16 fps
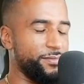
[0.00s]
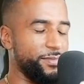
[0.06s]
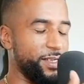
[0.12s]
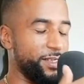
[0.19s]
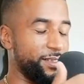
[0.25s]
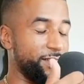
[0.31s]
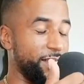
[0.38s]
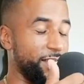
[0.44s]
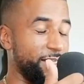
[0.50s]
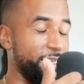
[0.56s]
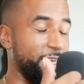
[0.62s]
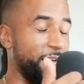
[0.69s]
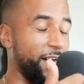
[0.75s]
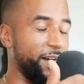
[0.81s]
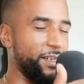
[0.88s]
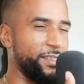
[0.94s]
jetzt seit
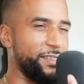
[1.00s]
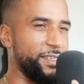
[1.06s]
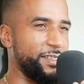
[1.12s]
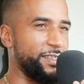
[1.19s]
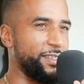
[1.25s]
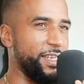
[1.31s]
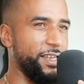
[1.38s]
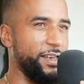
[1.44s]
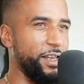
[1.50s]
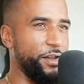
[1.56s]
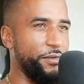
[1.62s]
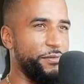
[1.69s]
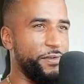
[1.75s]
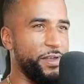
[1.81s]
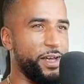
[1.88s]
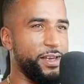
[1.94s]
Jahren, seit 10,
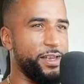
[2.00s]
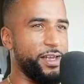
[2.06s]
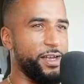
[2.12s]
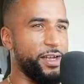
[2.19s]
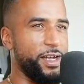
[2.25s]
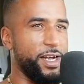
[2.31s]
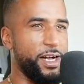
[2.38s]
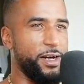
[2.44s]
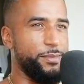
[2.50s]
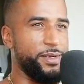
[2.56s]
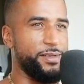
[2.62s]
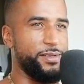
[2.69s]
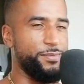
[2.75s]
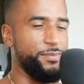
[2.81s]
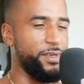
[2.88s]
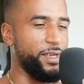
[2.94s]
11 Jahren daran
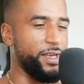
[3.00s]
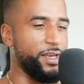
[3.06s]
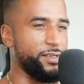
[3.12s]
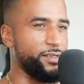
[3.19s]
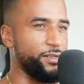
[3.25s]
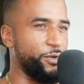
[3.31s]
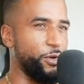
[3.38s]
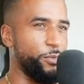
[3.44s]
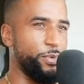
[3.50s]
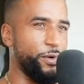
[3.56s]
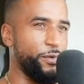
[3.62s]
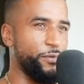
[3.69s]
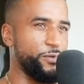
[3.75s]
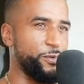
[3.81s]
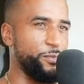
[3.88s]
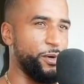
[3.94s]
gearbeitet, mir einen krassen Körper
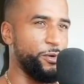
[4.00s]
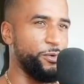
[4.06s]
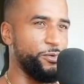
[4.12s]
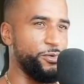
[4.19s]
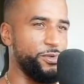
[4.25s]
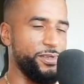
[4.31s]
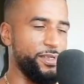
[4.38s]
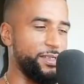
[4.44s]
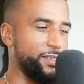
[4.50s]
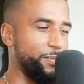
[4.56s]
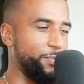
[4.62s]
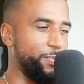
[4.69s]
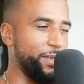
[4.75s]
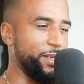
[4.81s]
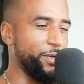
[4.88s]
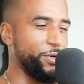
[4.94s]
aufzubauen und eine
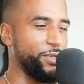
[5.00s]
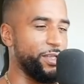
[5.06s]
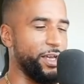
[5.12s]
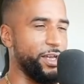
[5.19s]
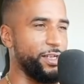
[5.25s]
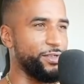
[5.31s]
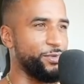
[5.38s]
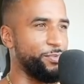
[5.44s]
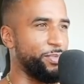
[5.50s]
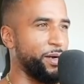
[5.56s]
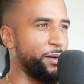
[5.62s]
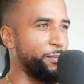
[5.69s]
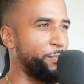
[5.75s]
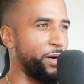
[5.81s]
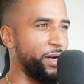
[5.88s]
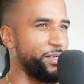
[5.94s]
Disziplin auch da
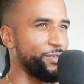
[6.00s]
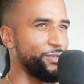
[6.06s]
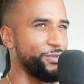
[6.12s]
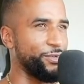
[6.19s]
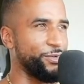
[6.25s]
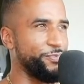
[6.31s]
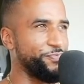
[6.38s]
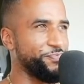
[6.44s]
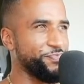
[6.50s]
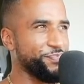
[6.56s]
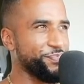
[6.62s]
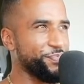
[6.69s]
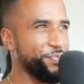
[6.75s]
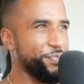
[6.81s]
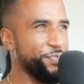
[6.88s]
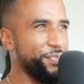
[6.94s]
reinzupacken, so
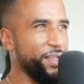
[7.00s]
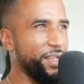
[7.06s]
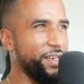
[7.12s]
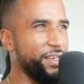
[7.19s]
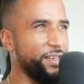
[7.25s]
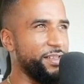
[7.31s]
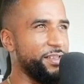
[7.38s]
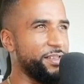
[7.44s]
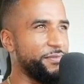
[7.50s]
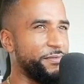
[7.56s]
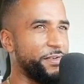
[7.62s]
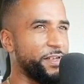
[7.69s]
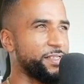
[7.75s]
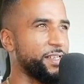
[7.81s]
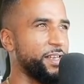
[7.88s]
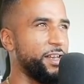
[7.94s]
die ich in
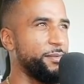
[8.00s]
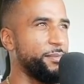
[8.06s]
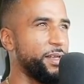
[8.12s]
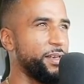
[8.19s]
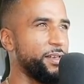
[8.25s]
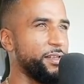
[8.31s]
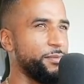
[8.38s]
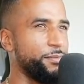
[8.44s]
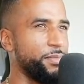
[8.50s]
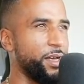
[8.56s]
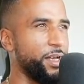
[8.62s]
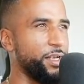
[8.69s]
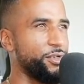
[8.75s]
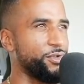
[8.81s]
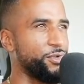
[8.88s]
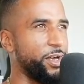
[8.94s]
fast keinem anderen
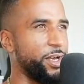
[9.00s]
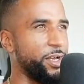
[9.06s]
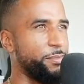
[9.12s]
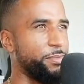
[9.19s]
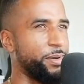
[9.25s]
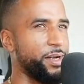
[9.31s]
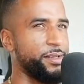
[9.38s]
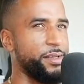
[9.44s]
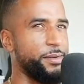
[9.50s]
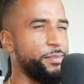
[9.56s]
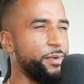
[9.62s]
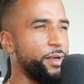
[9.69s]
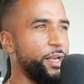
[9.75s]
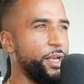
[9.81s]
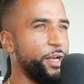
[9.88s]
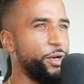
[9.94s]
Bereich so reingepackt habe.
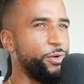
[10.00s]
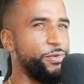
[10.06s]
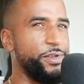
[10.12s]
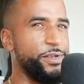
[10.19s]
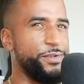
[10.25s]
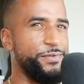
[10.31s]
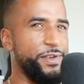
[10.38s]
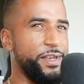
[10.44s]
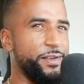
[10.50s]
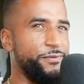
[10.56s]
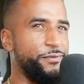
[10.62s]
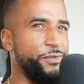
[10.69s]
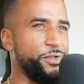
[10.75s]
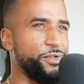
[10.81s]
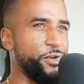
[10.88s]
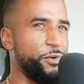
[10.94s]
Und
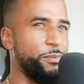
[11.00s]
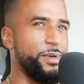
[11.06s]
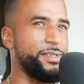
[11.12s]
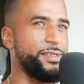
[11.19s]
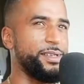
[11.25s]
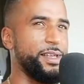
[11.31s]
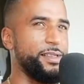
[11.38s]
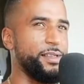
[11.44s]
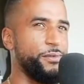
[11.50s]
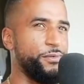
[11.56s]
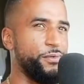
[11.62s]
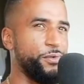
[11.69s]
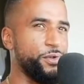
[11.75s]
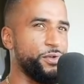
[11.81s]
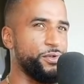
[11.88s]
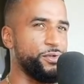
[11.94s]
deswegen wird es auch mal Zeit, da
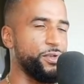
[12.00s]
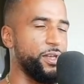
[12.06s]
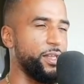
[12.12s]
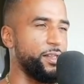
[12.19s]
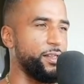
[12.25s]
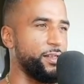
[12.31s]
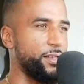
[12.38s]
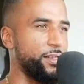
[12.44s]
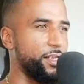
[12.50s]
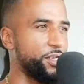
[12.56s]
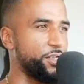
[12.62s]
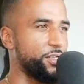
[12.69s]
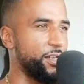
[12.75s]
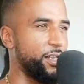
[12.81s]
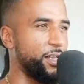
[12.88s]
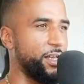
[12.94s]
Früchte zu ernten an der
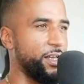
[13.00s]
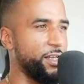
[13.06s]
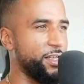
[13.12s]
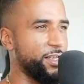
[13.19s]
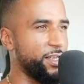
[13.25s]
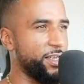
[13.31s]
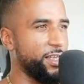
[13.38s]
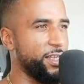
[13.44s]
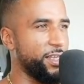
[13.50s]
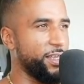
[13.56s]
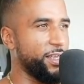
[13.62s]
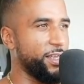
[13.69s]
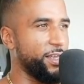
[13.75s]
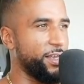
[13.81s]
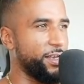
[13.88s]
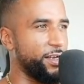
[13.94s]
Stelle. Ja?
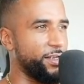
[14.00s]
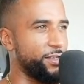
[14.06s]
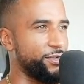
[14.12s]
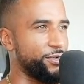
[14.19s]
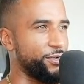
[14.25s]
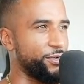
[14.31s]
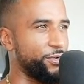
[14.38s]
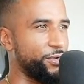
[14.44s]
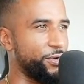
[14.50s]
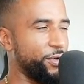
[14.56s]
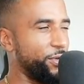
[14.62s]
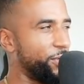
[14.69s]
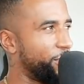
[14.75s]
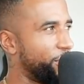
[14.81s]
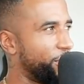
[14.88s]
Also